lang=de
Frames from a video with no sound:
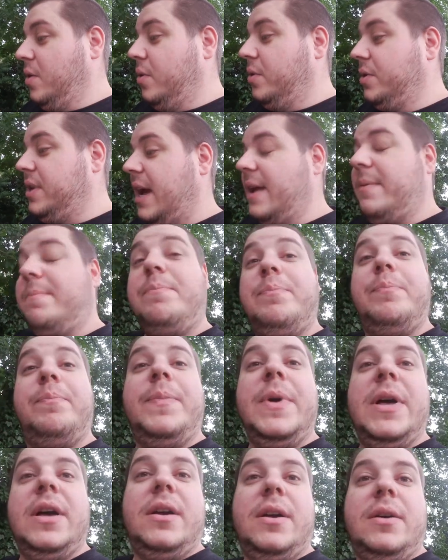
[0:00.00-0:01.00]
und ein
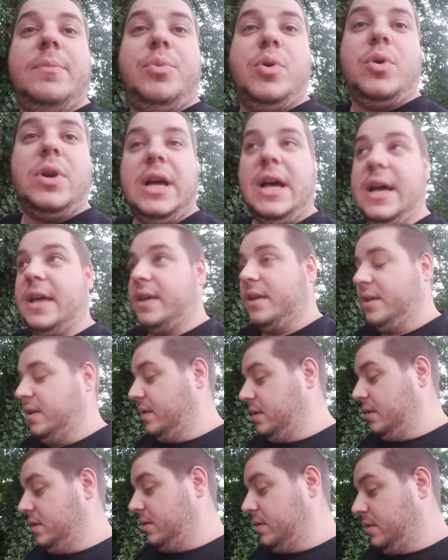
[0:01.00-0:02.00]
äh, Poke-Ei.
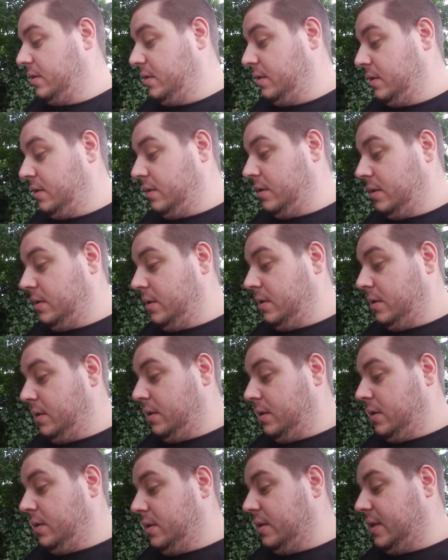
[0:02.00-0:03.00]

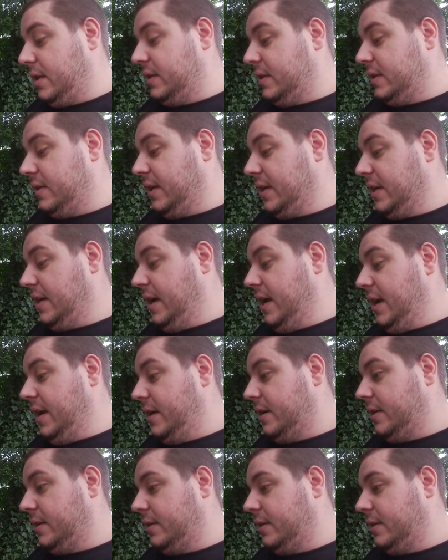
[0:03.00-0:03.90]
Das ist ja geil.